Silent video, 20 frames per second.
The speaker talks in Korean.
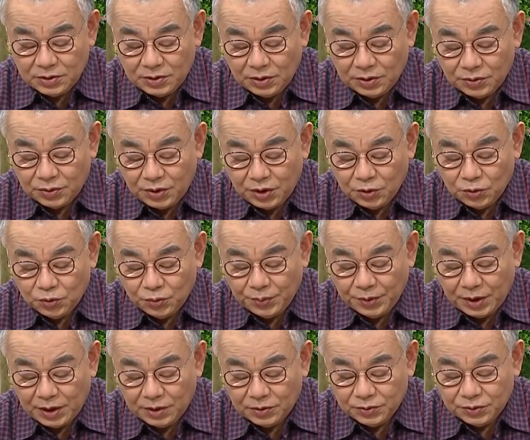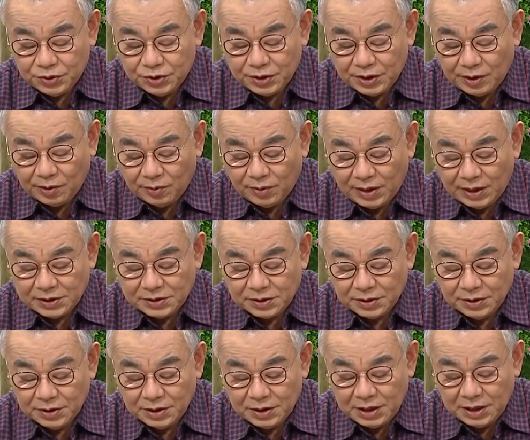거룩히 구별하고 쉬라고
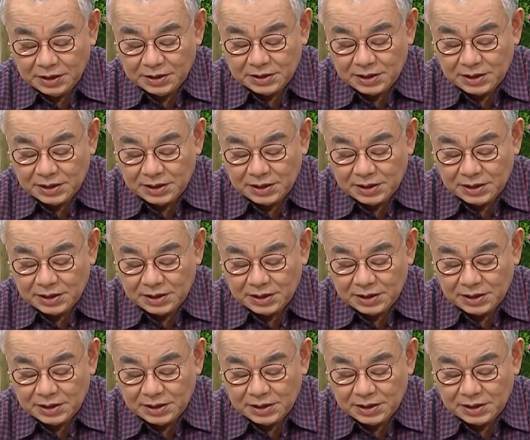하셨는데 이